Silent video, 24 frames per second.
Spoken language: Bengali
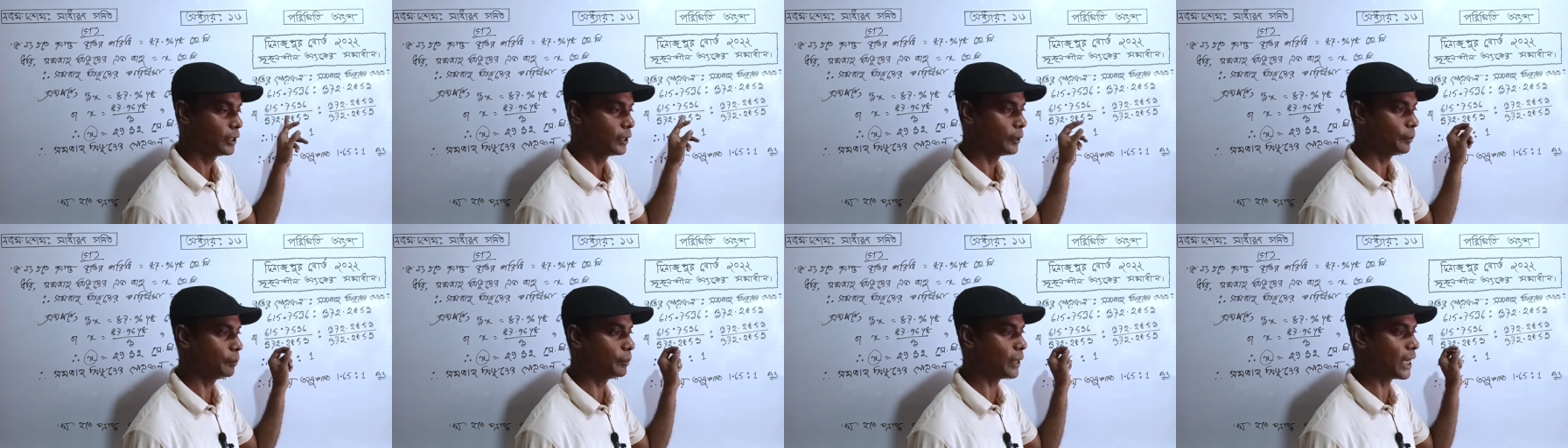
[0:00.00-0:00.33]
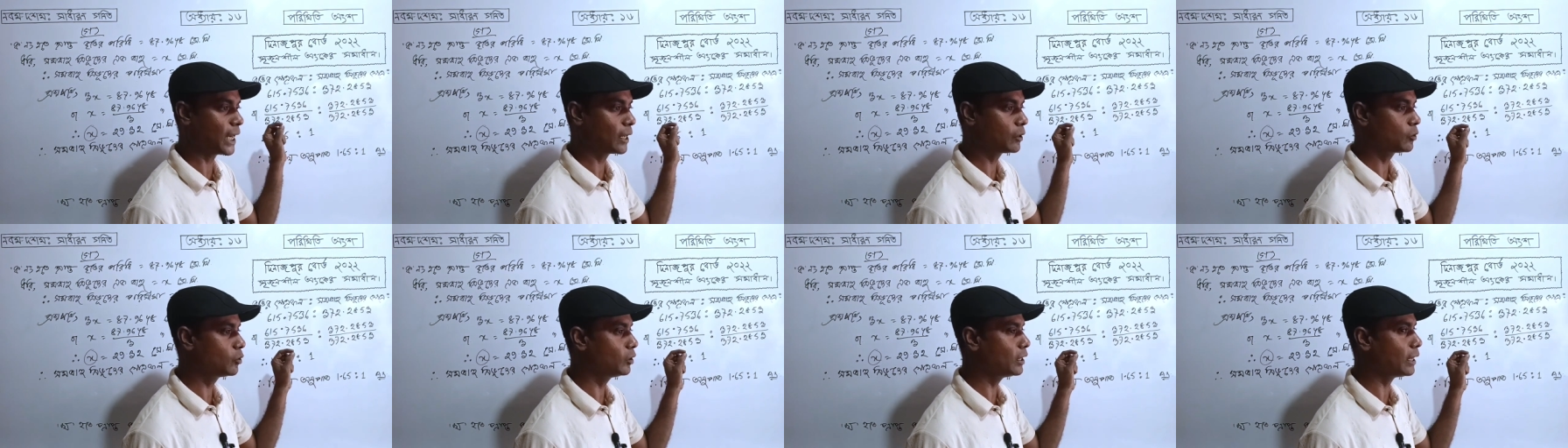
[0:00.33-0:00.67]
ভাগ
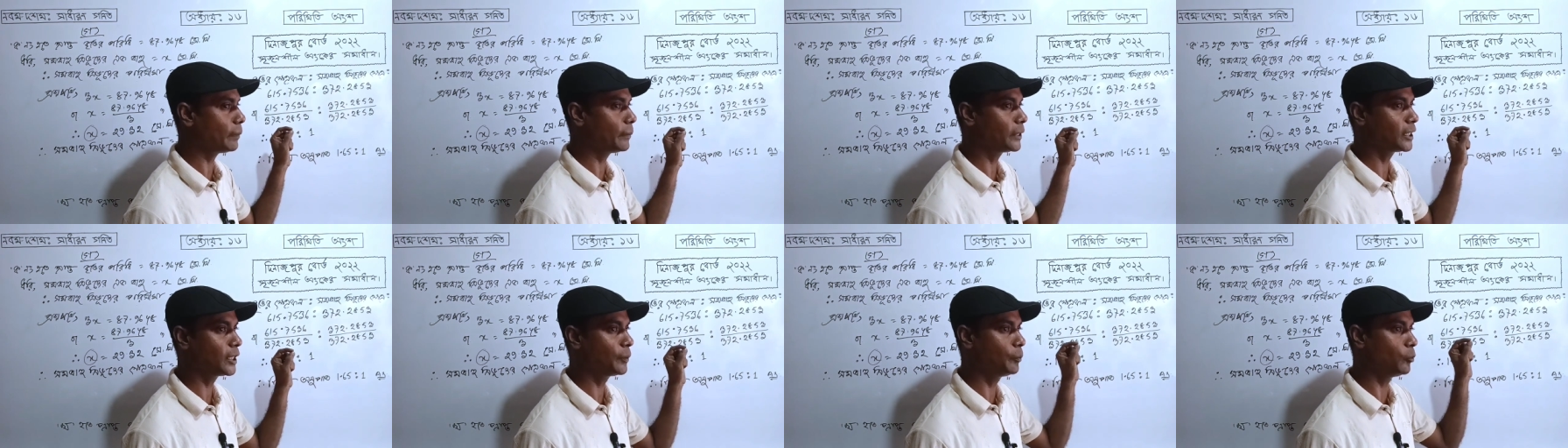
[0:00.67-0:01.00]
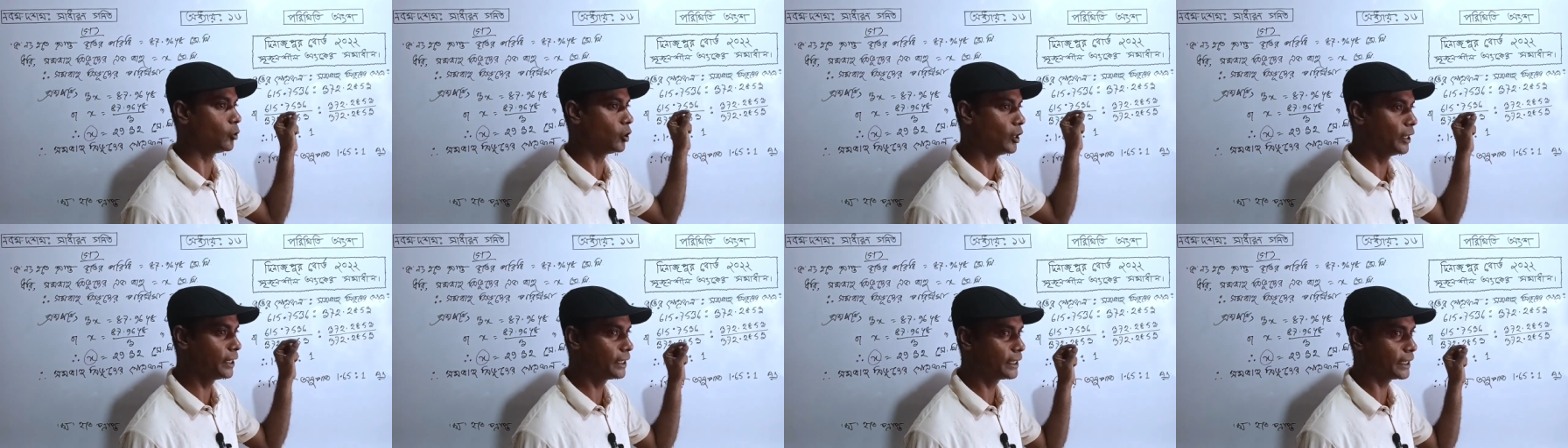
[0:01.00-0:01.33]
করলে আমাদের
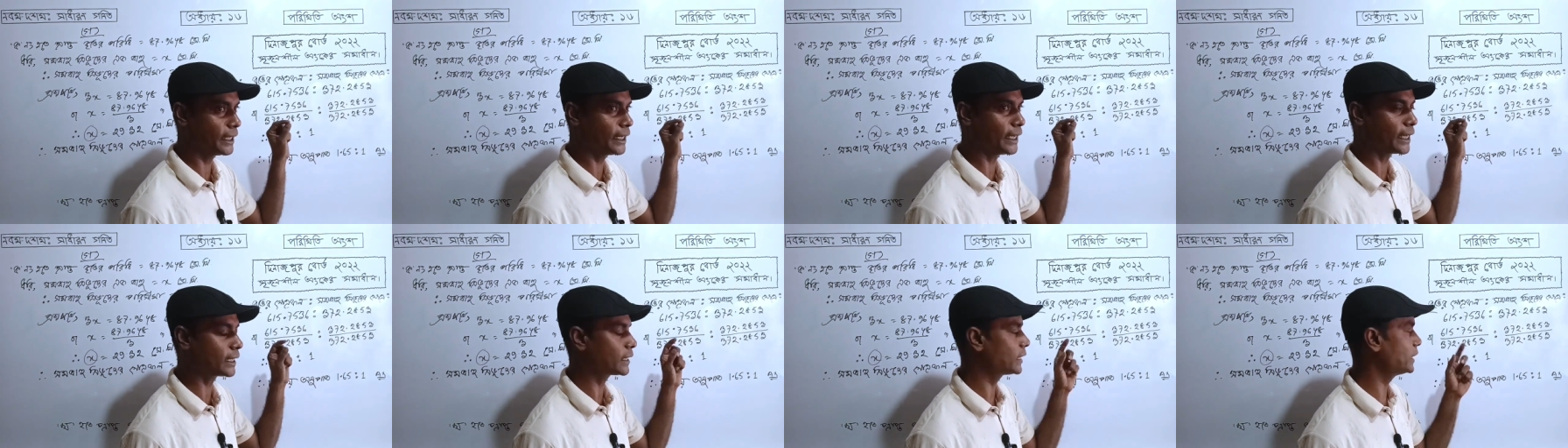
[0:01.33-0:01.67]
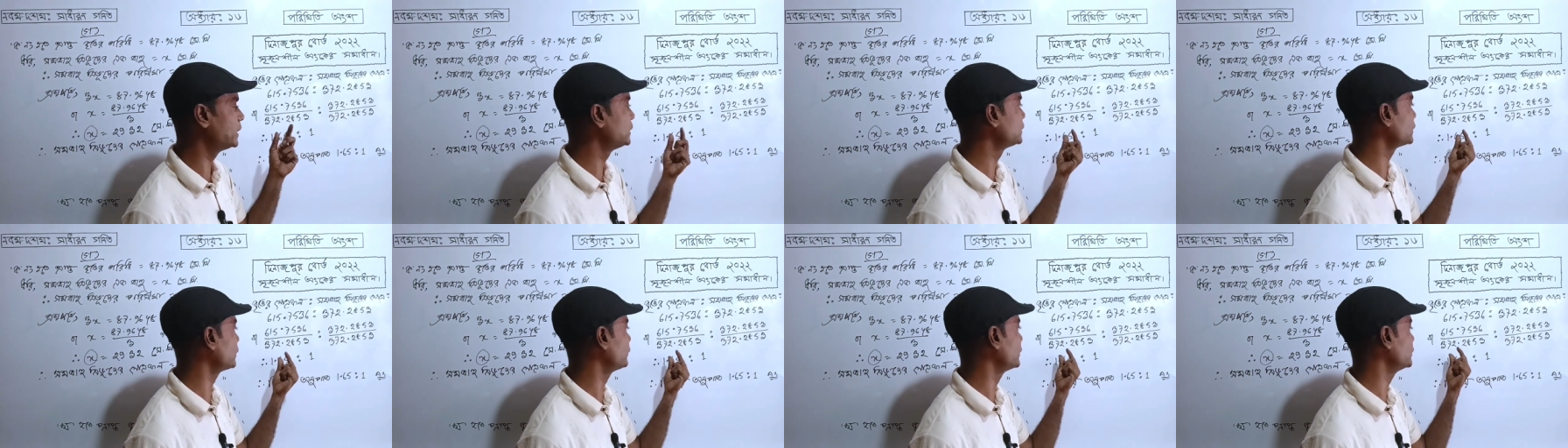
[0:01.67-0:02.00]
পয়েন্টের একটা
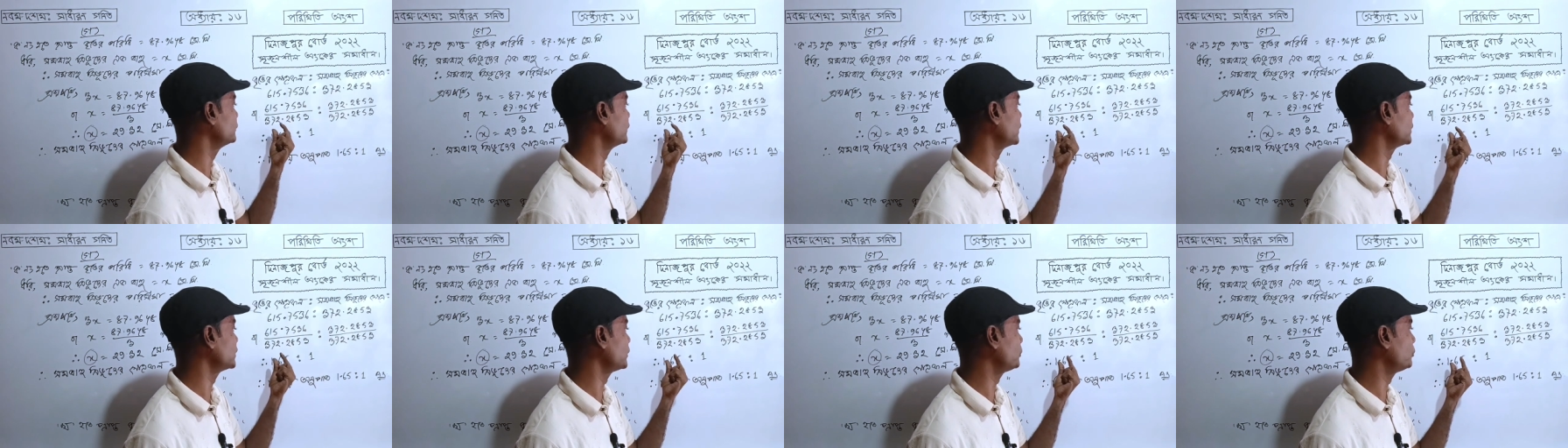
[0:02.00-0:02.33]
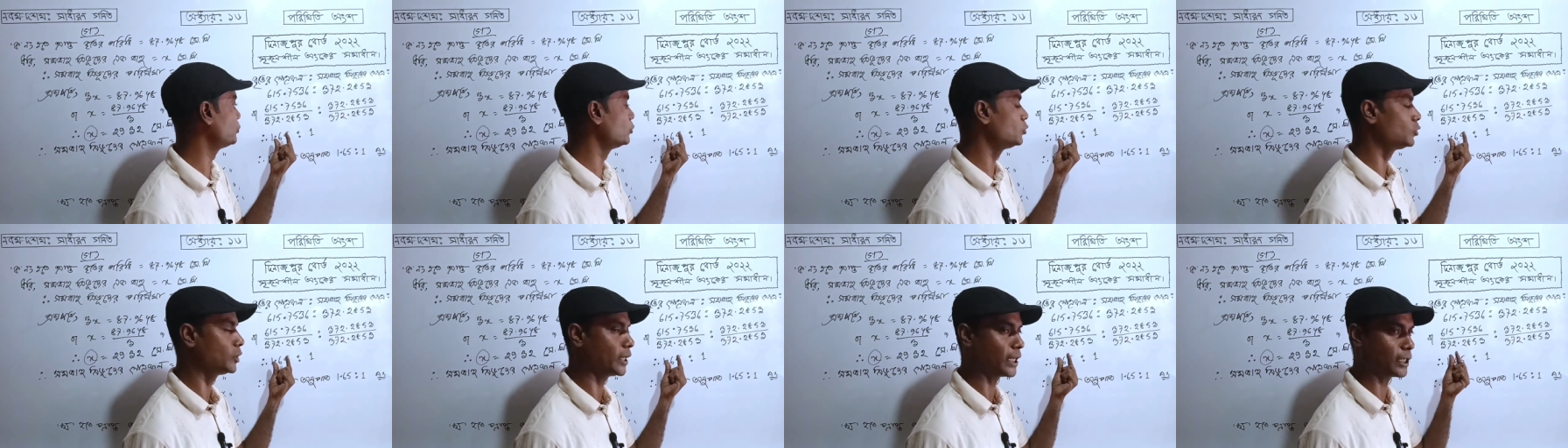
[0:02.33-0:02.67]
হিসাব আসবে আচ্ছা পূর্ণ
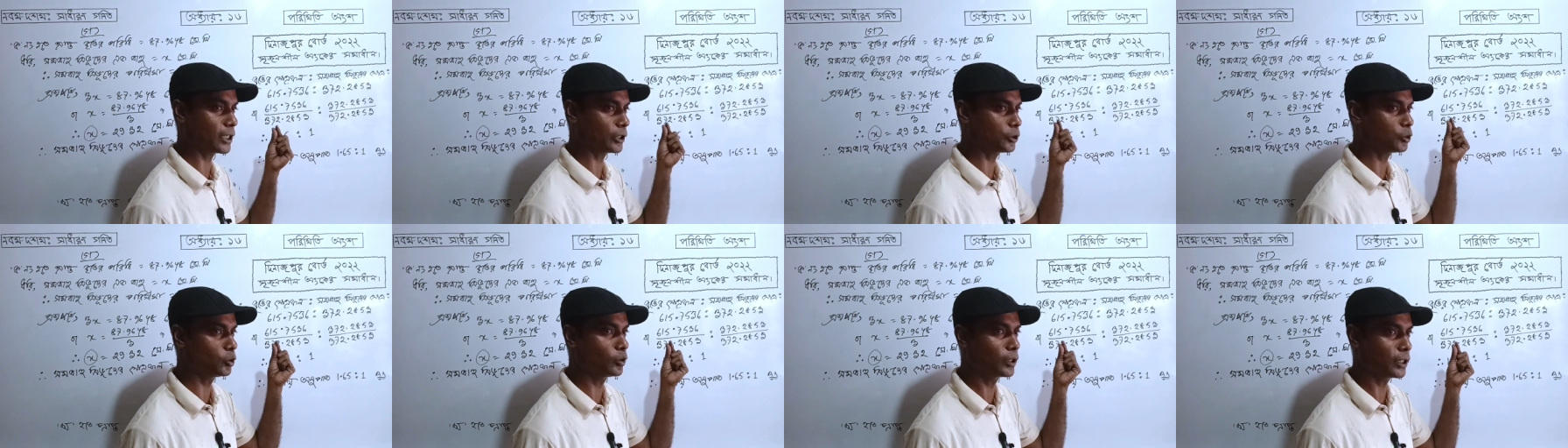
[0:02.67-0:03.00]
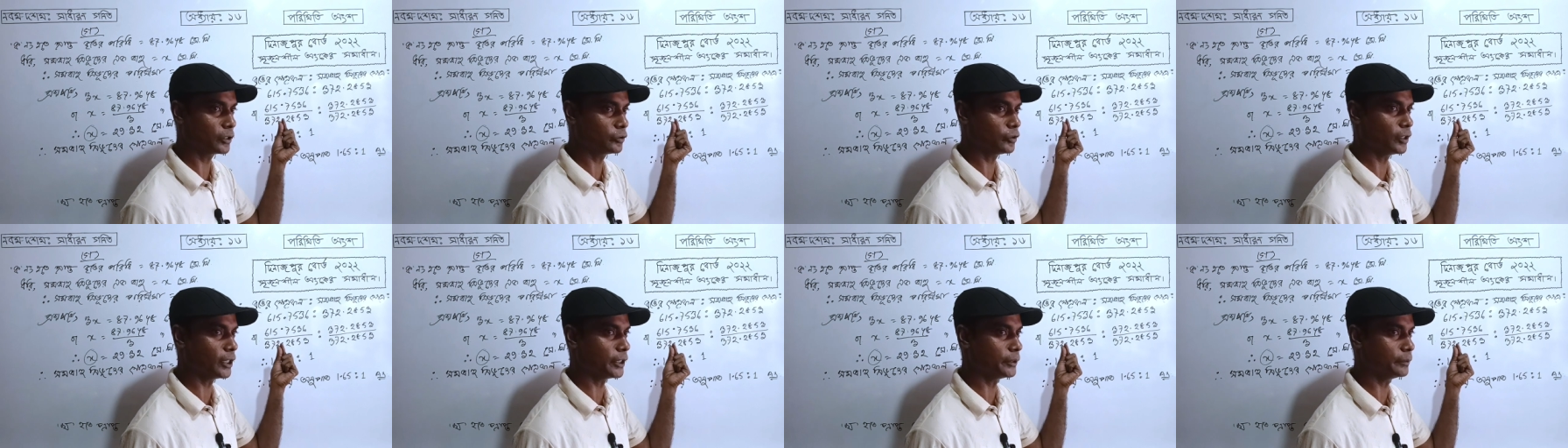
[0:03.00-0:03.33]
একটা সংখ্যা
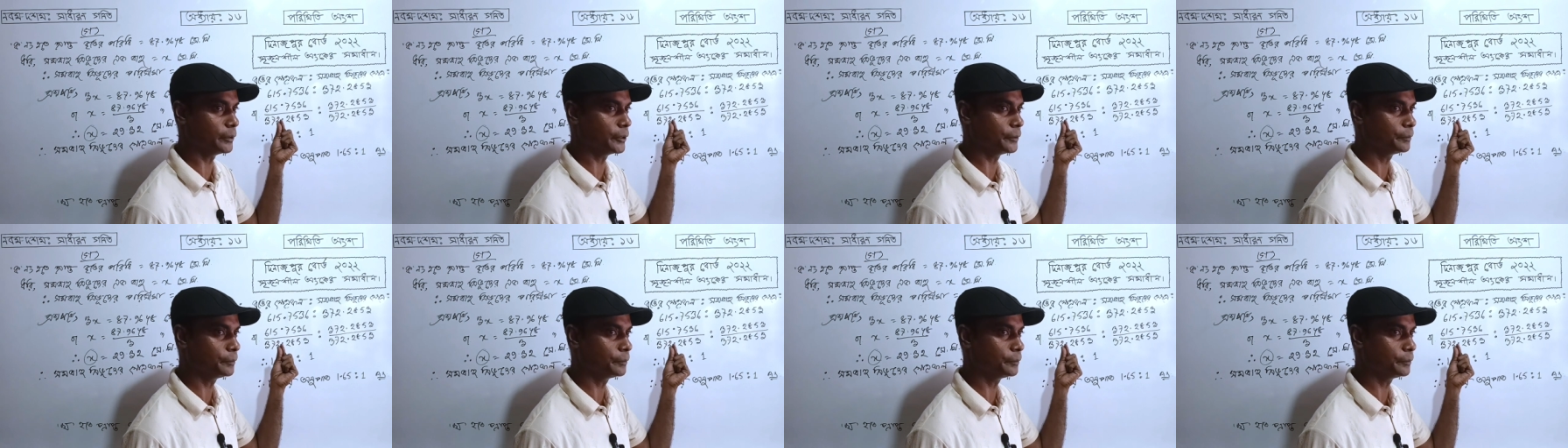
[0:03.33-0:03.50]
চলে আসবে